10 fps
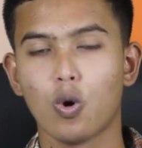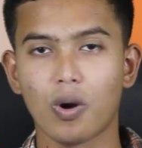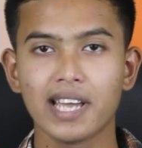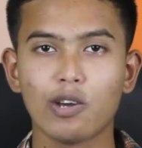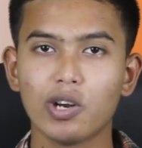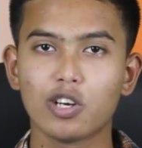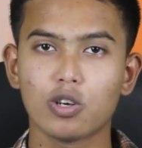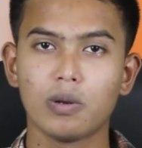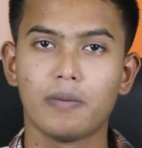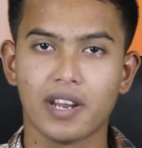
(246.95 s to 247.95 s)
অনেকে অনেক
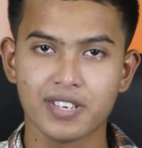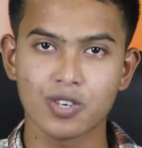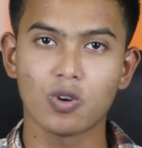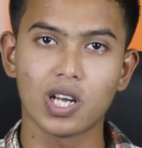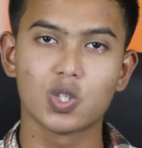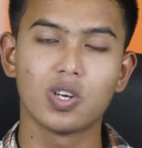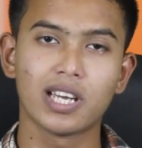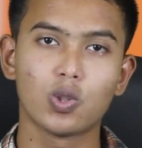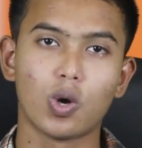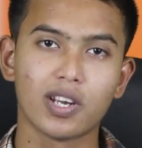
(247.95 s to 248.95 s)
রকমের ভেরিফিকেশন করার জন্য
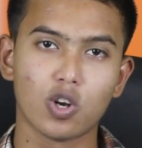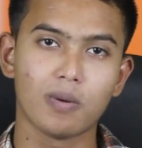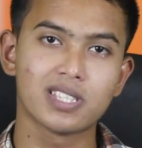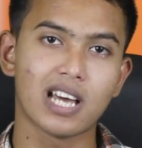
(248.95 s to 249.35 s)
কিন্তু অনেক রকমের